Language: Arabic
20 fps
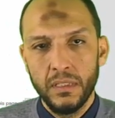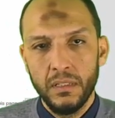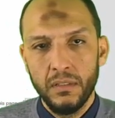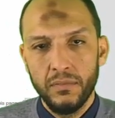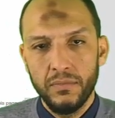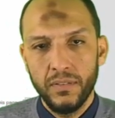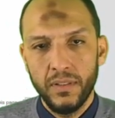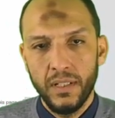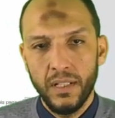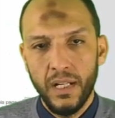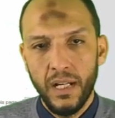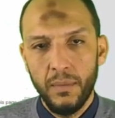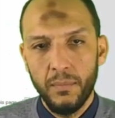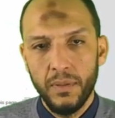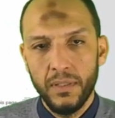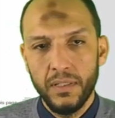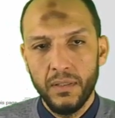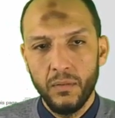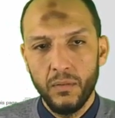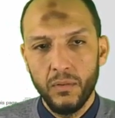
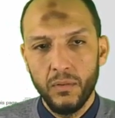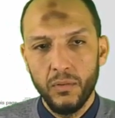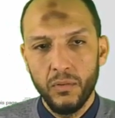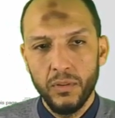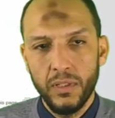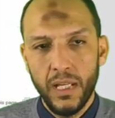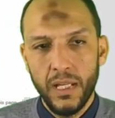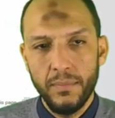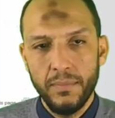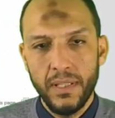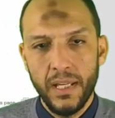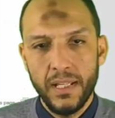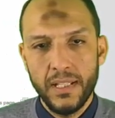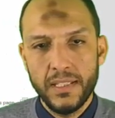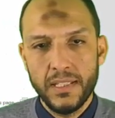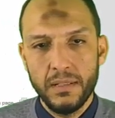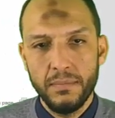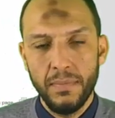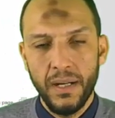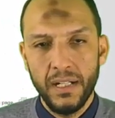فهعمل داونلود هيبدا
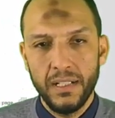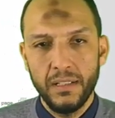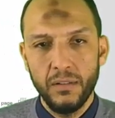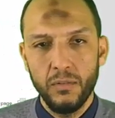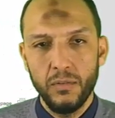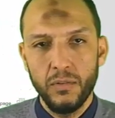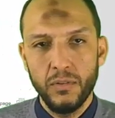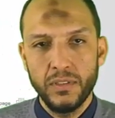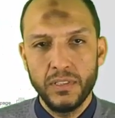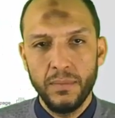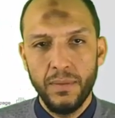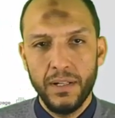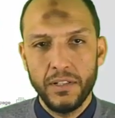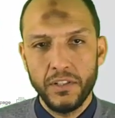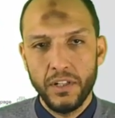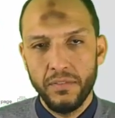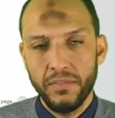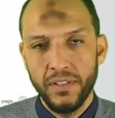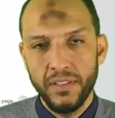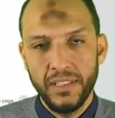ينزل معاك داونلود زي ما احنا
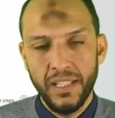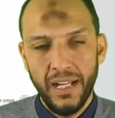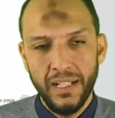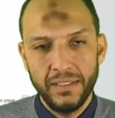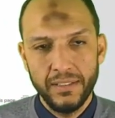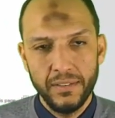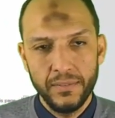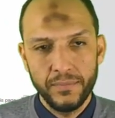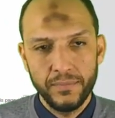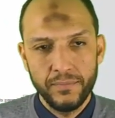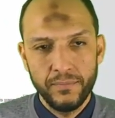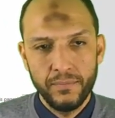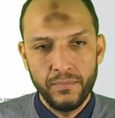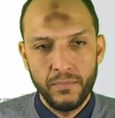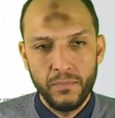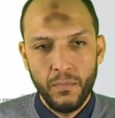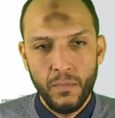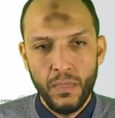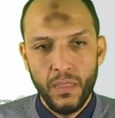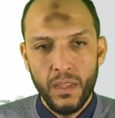شايفين تحت
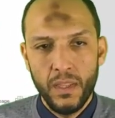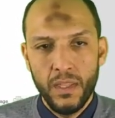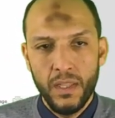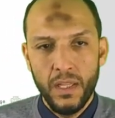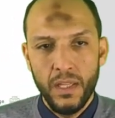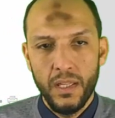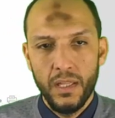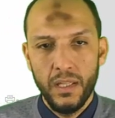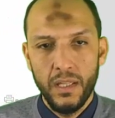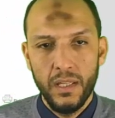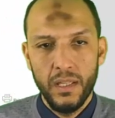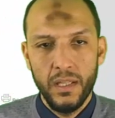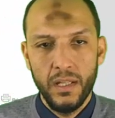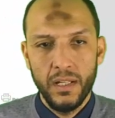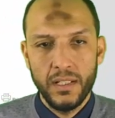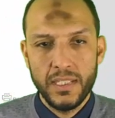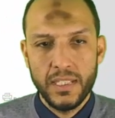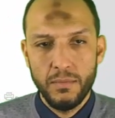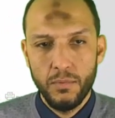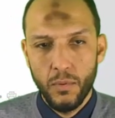آه،
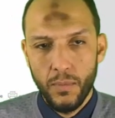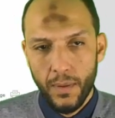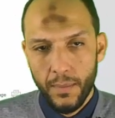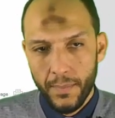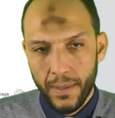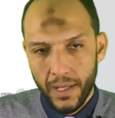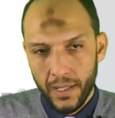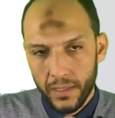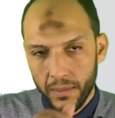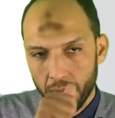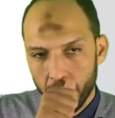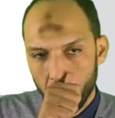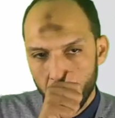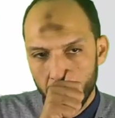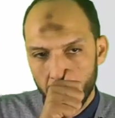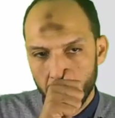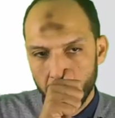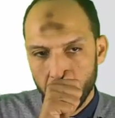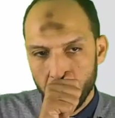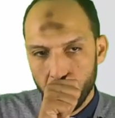هتسيبه بقى مع
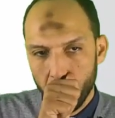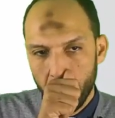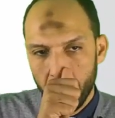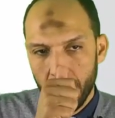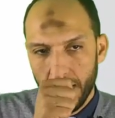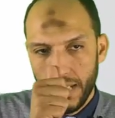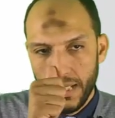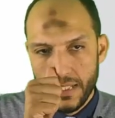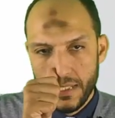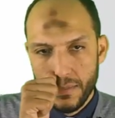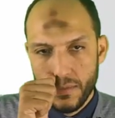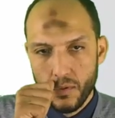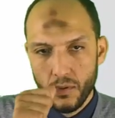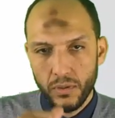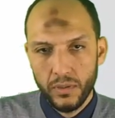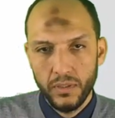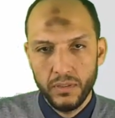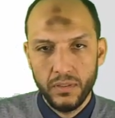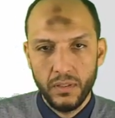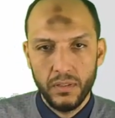الانترنت شويه على حسب سرعه
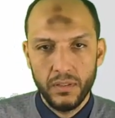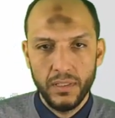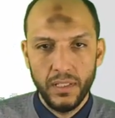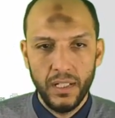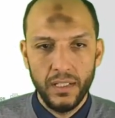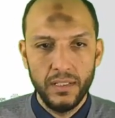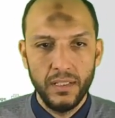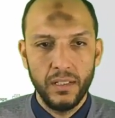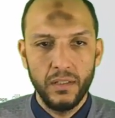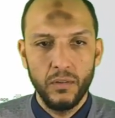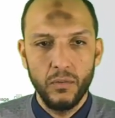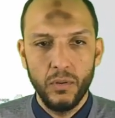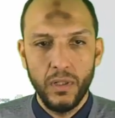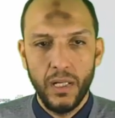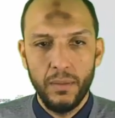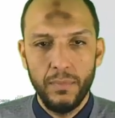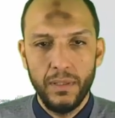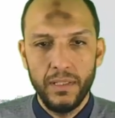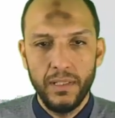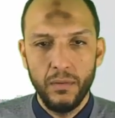الانترنت عندك يكون
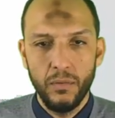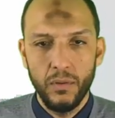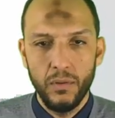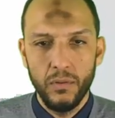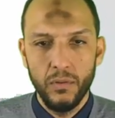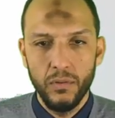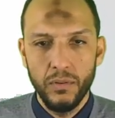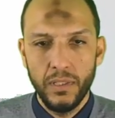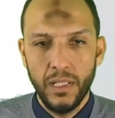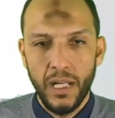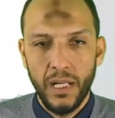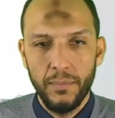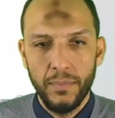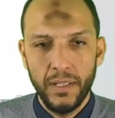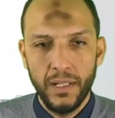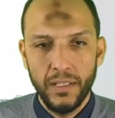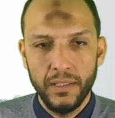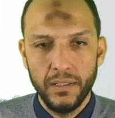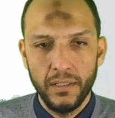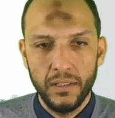عمل داونلود عمل
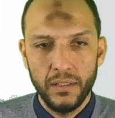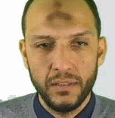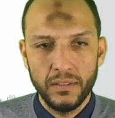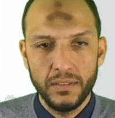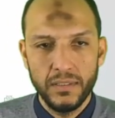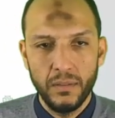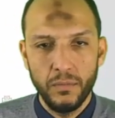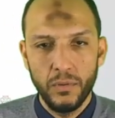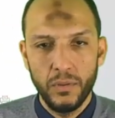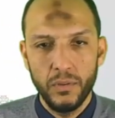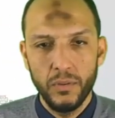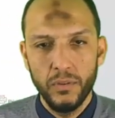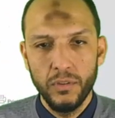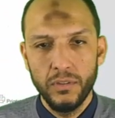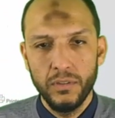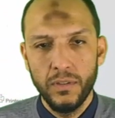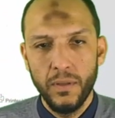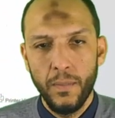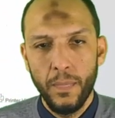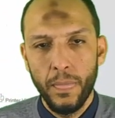عندي خلاص
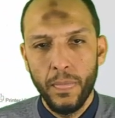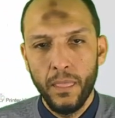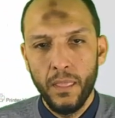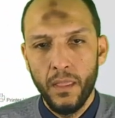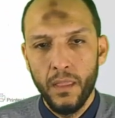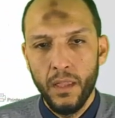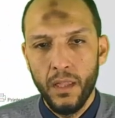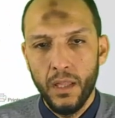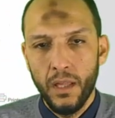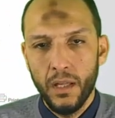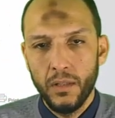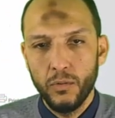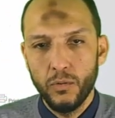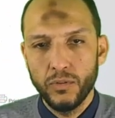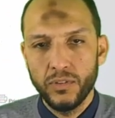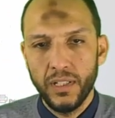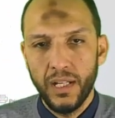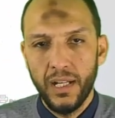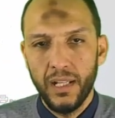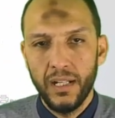داونلود
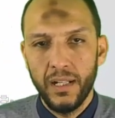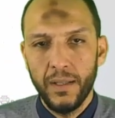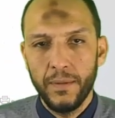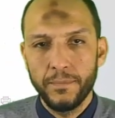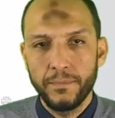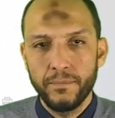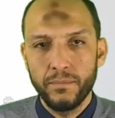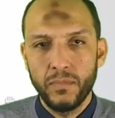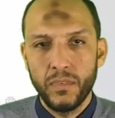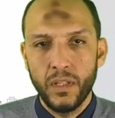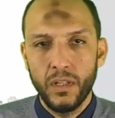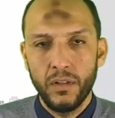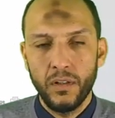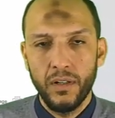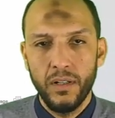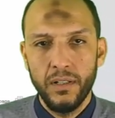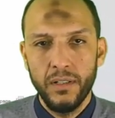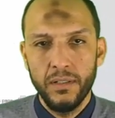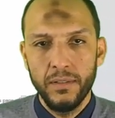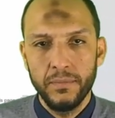ادوس على
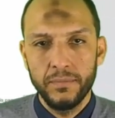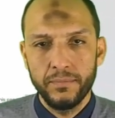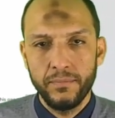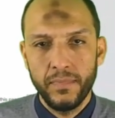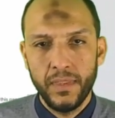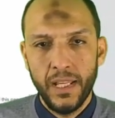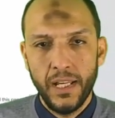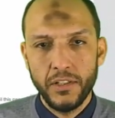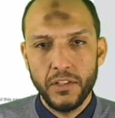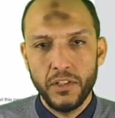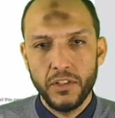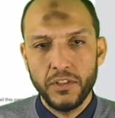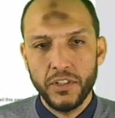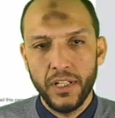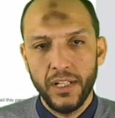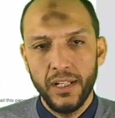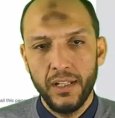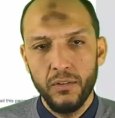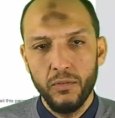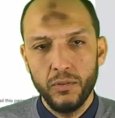رن عشان
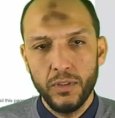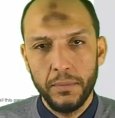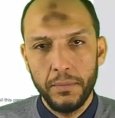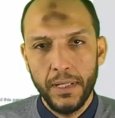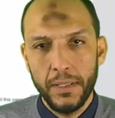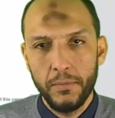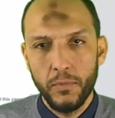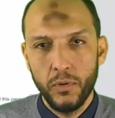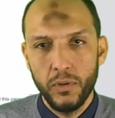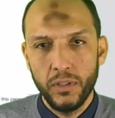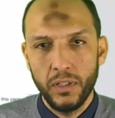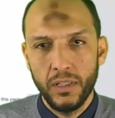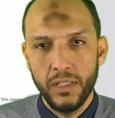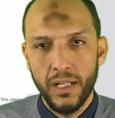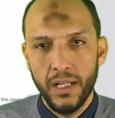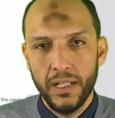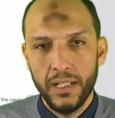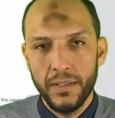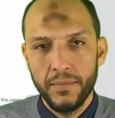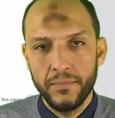نشغله طبعا ممكن
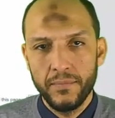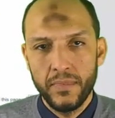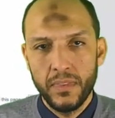يطلع لي